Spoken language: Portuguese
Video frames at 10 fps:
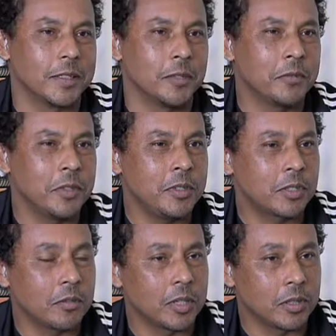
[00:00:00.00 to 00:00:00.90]
E eu fui
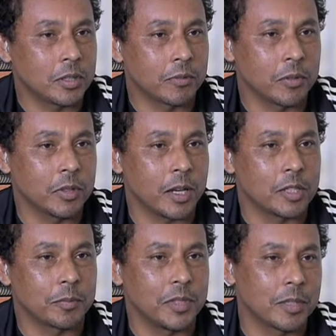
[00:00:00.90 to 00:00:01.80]
descobrindo a
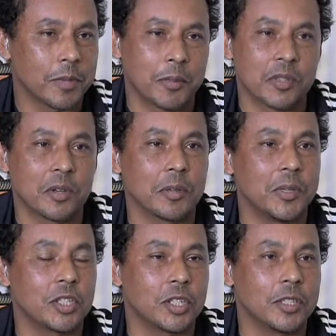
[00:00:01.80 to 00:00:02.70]
dificuldade, pedia para a pessoa
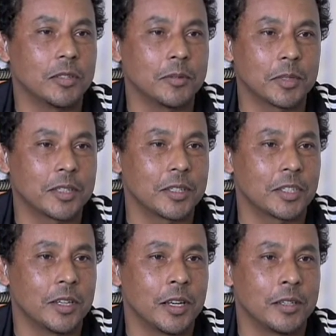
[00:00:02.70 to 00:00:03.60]
repetir o número da
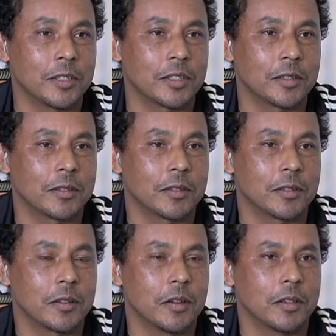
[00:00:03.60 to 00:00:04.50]
identidade.
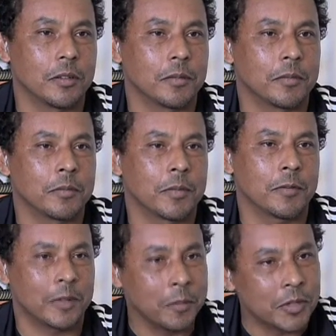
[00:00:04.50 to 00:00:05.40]
Então,
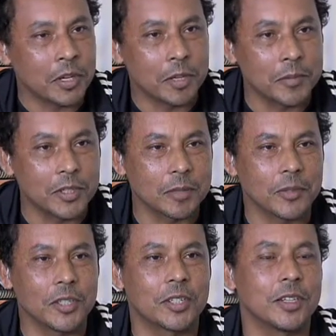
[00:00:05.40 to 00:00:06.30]
dá para a senhora repetir,
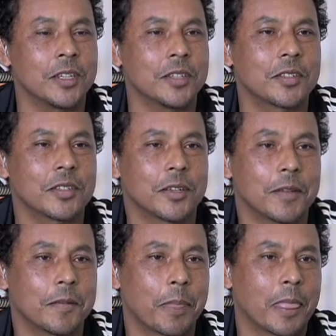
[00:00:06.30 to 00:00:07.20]
por gentileza?
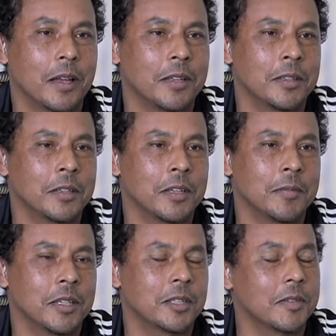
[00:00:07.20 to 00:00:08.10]
Aí, em
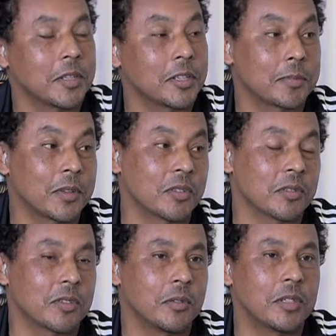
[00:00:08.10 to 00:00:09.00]
determinadas vezes, as
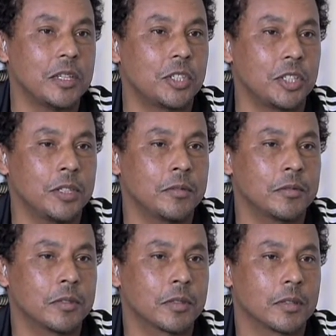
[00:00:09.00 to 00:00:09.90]
pessoas não
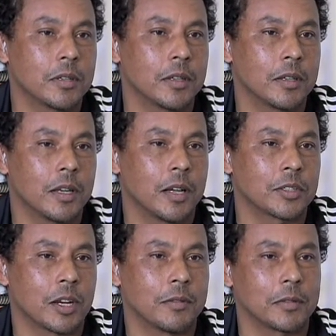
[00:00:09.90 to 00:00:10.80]
entendiam,
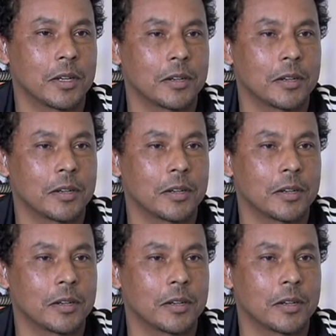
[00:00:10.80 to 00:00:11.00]
achavam que